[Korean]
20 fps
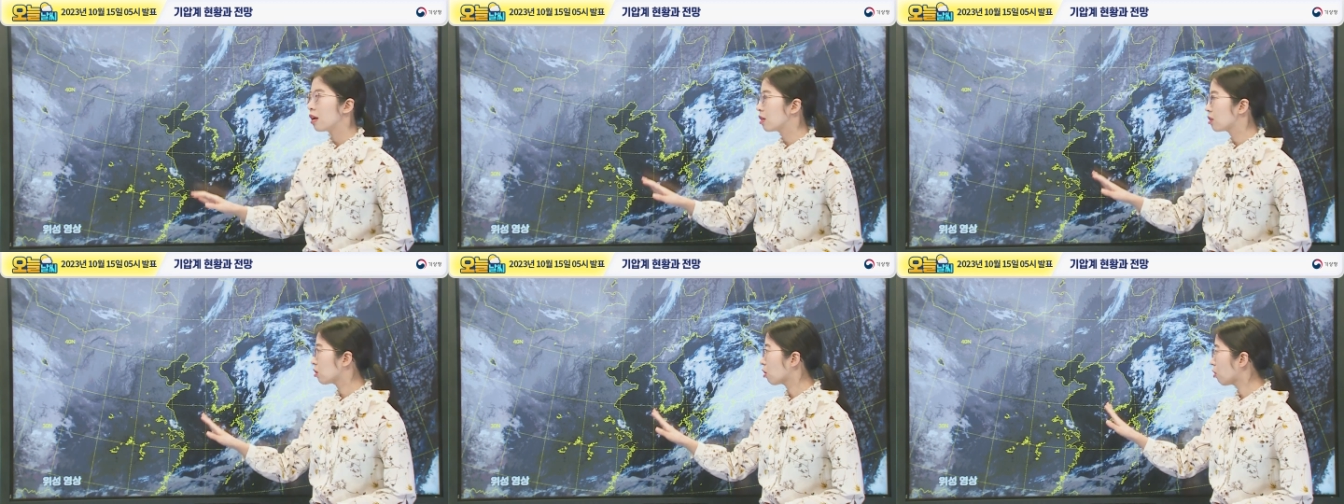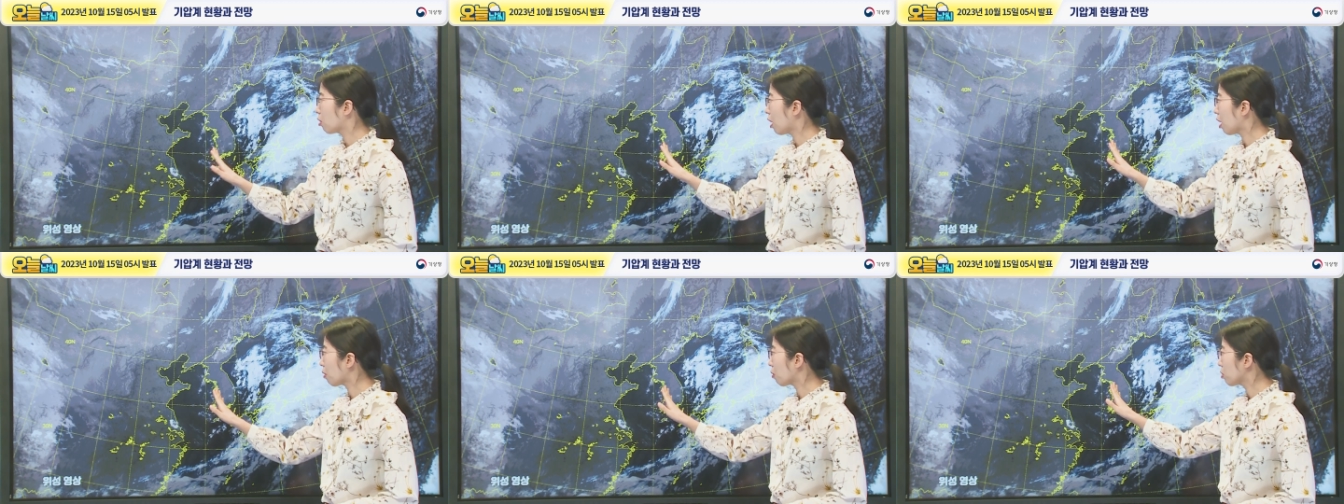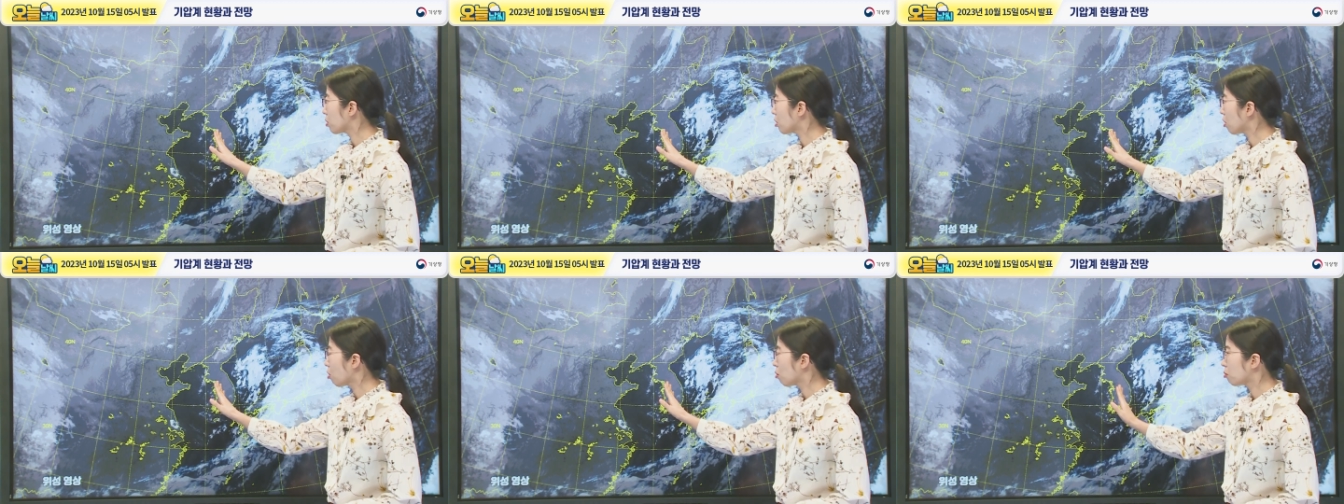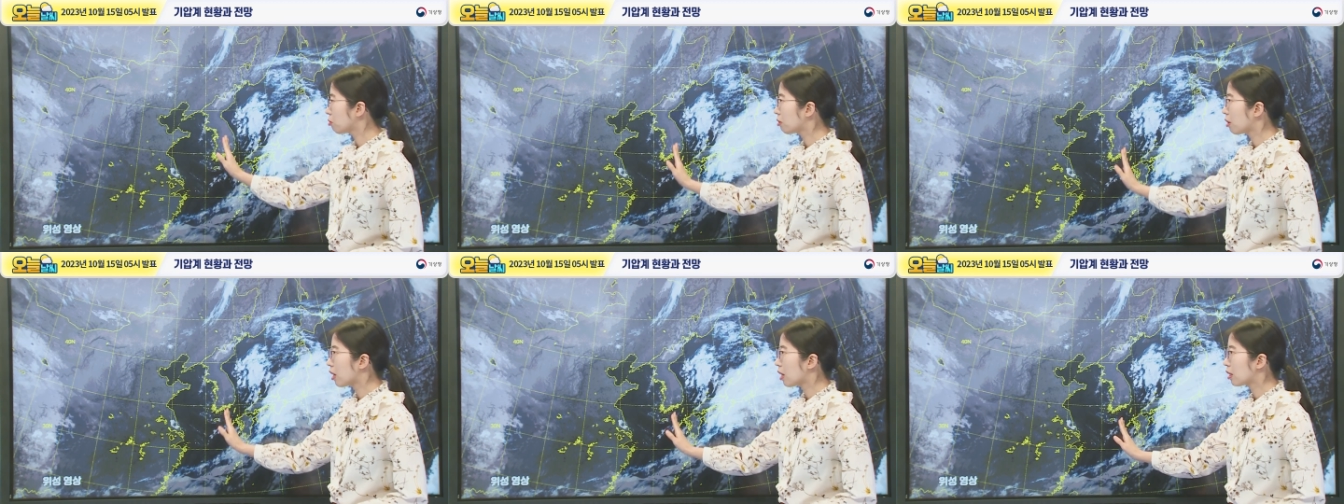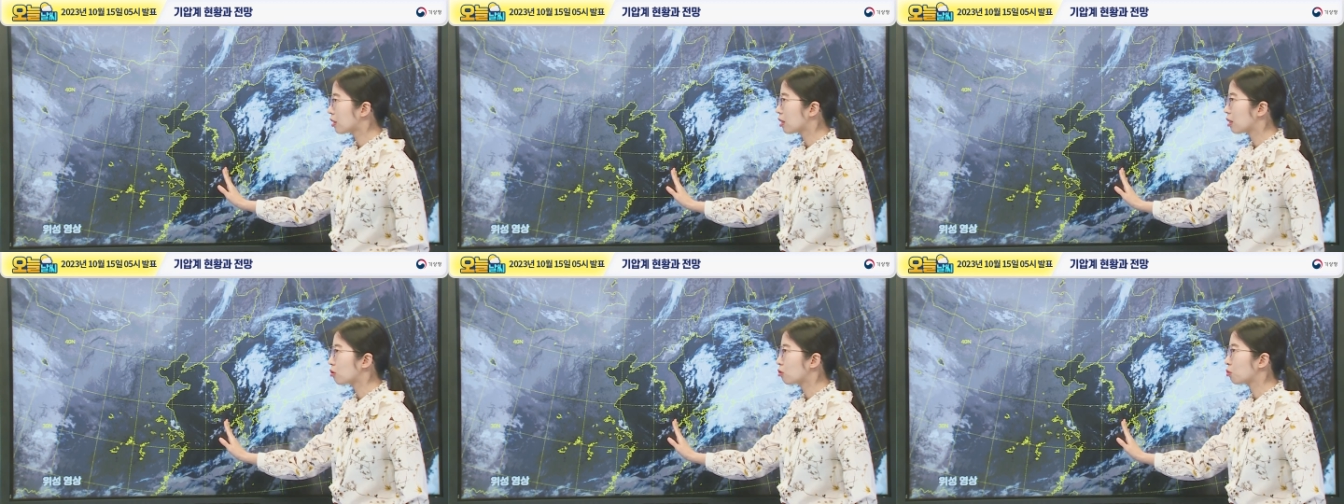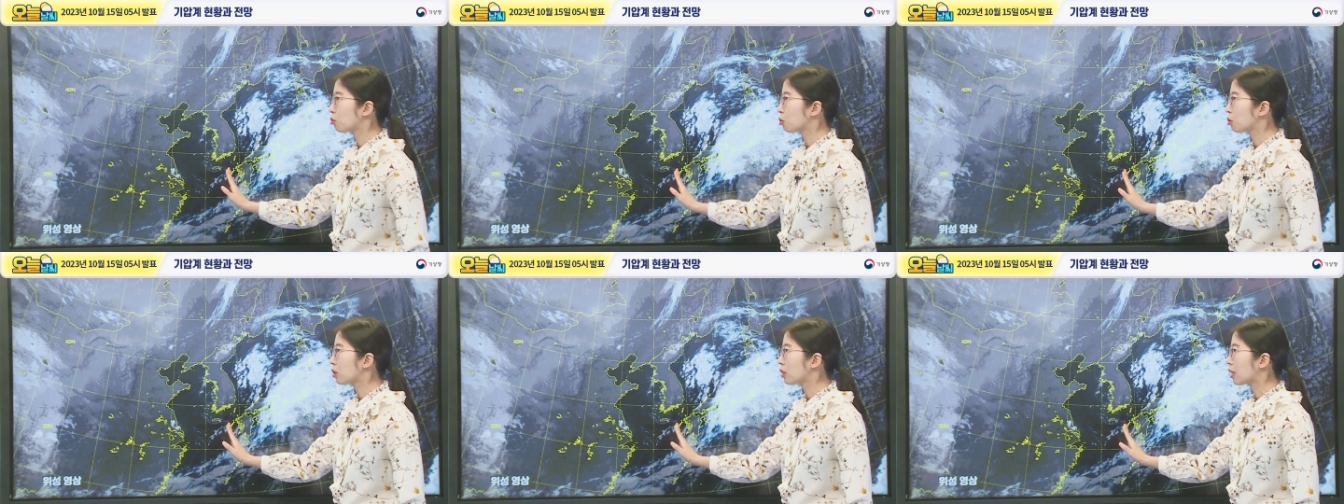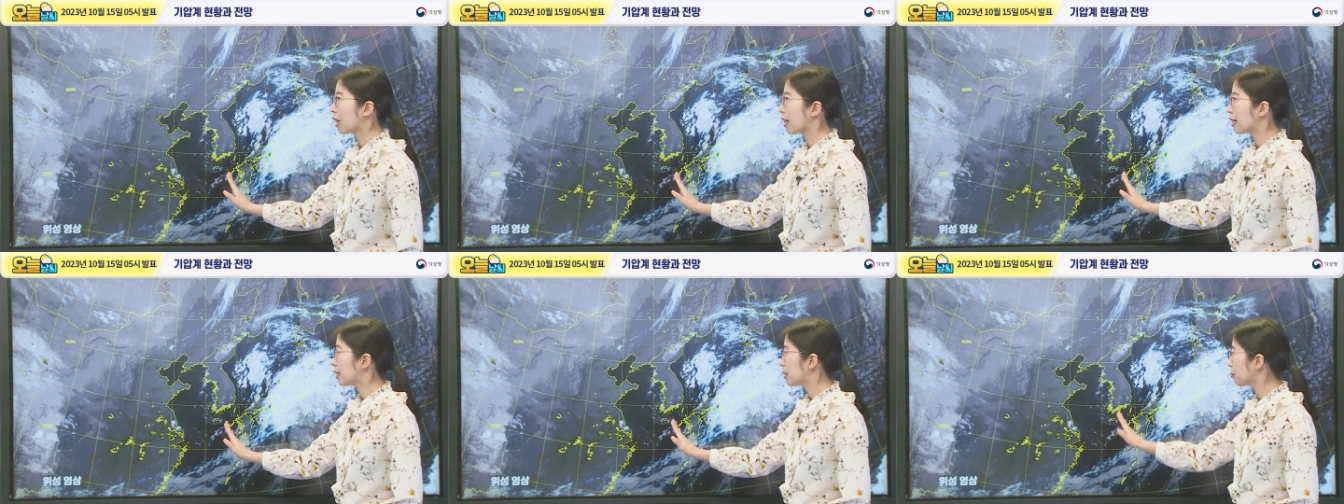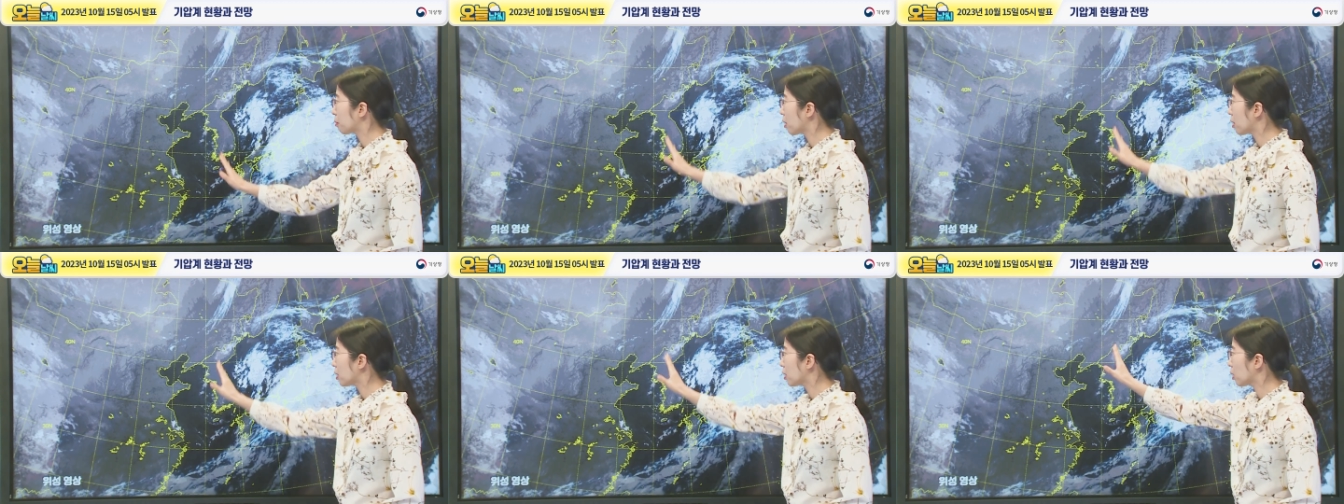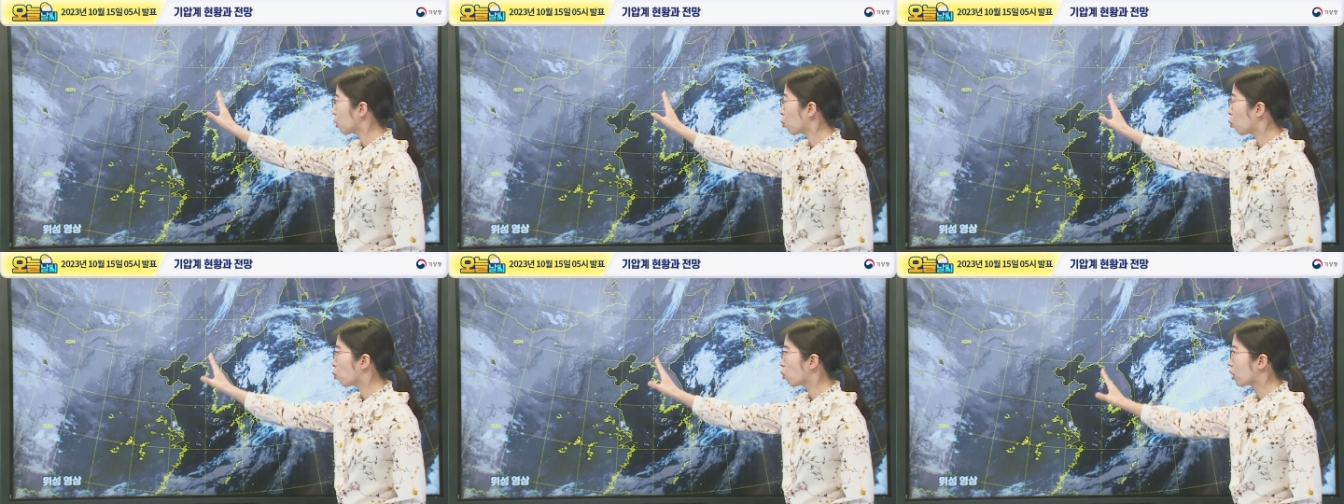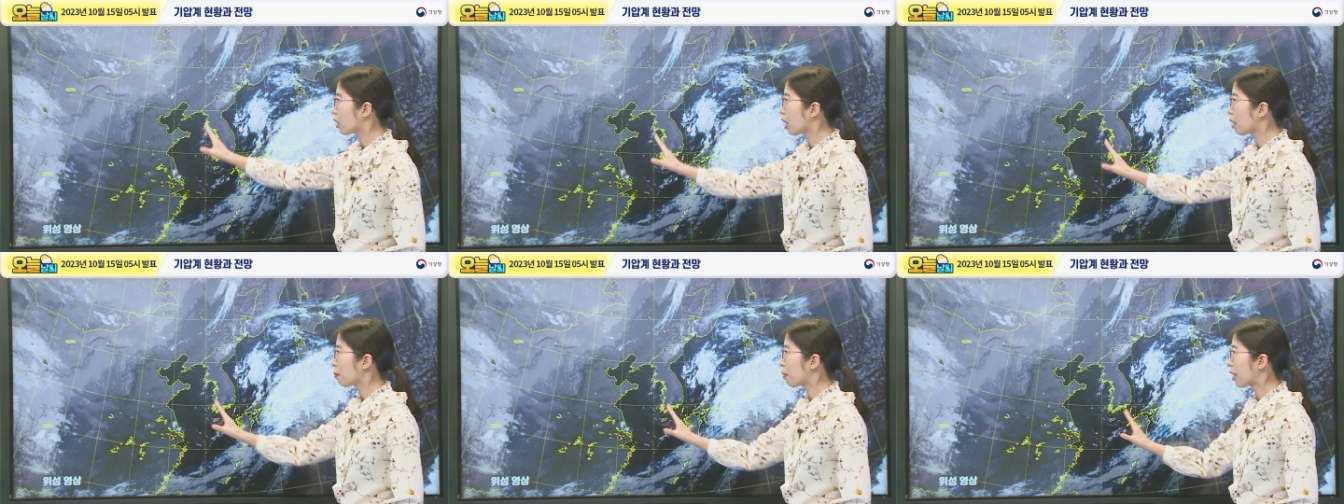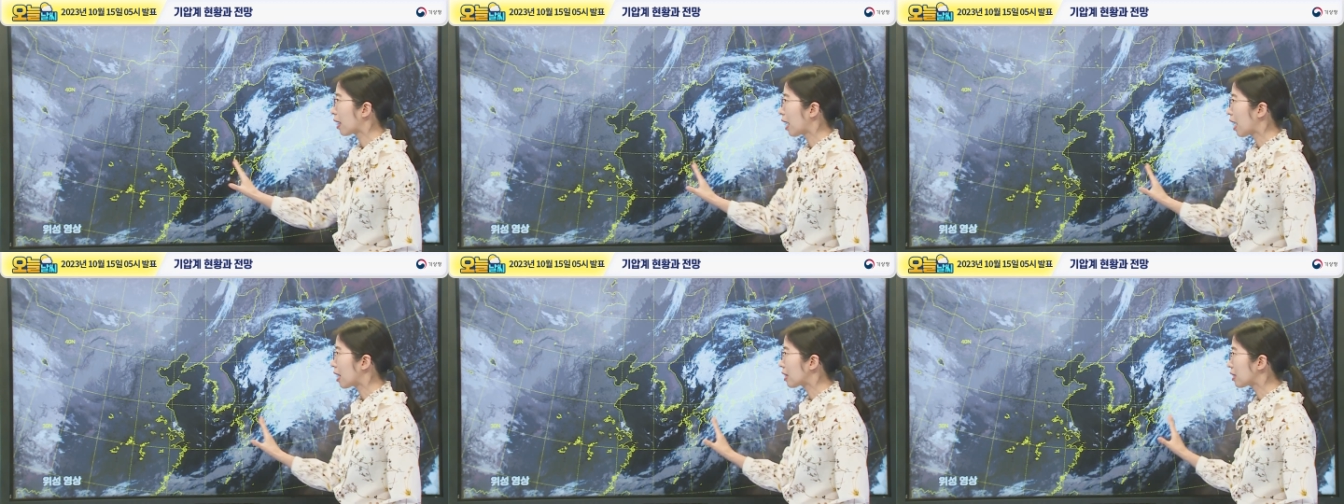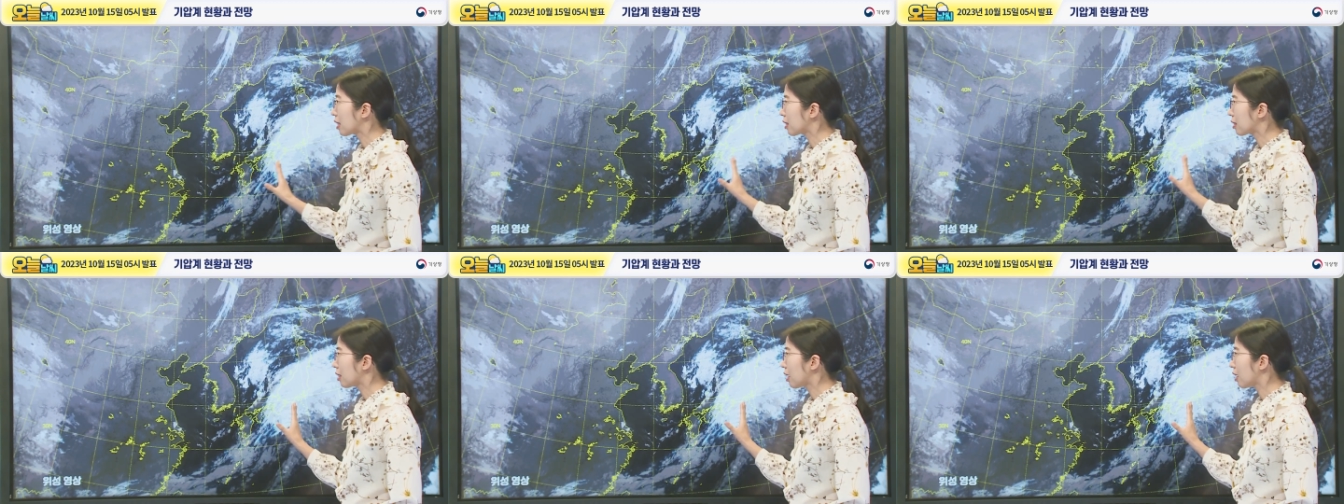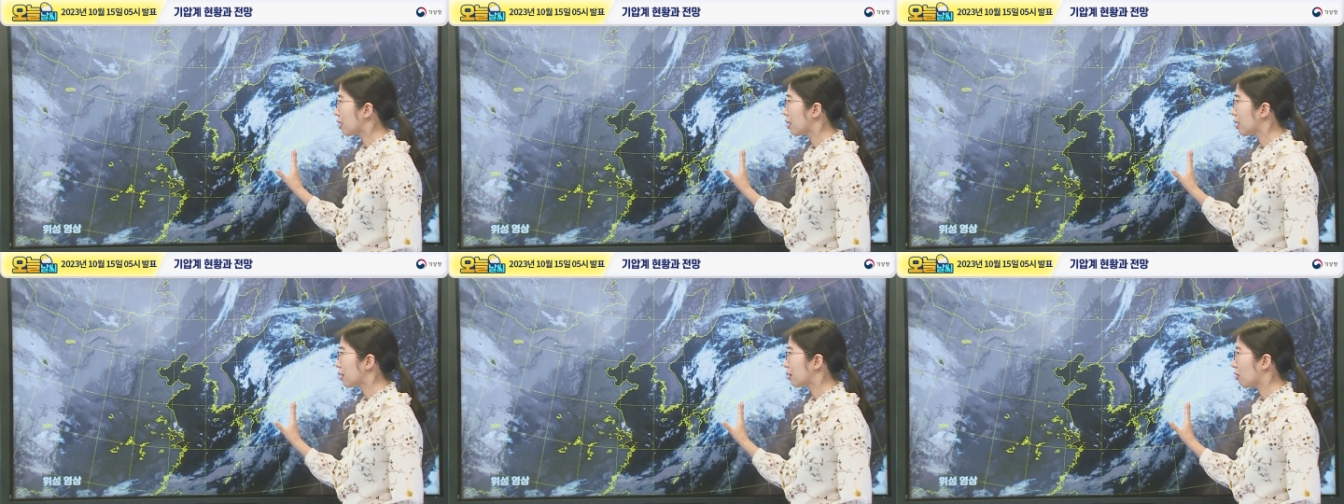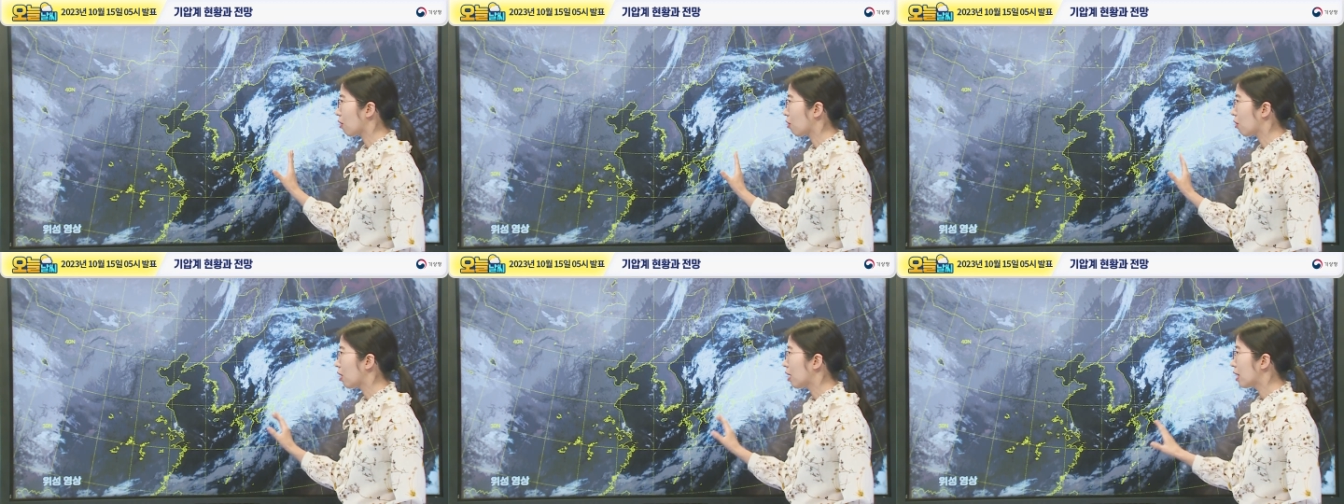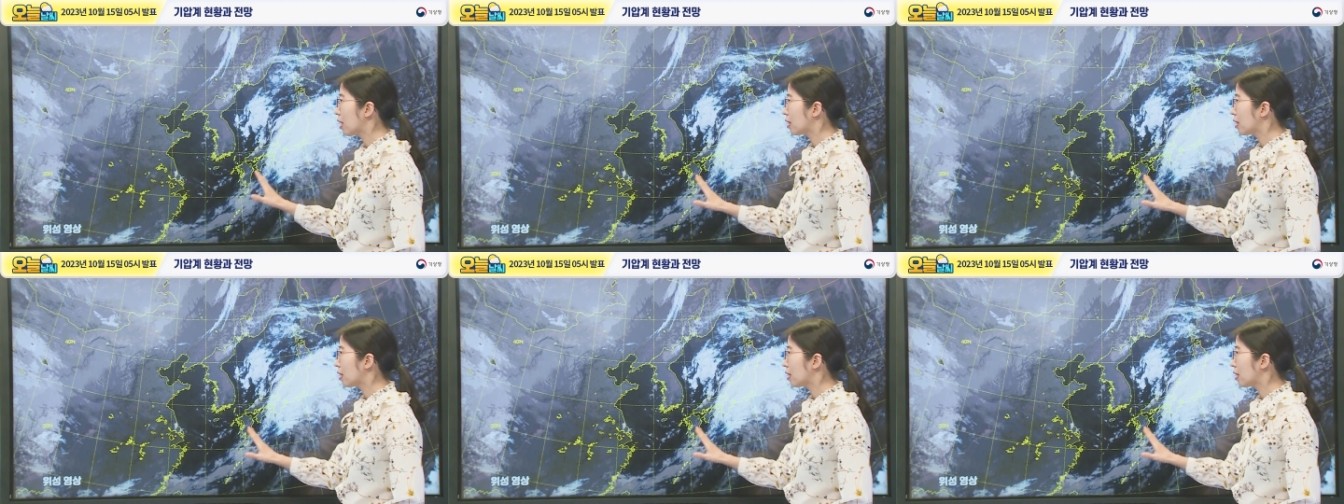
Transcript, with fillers: 전라권 서부와 제주도는 아침까지 고기압의 가장자리에서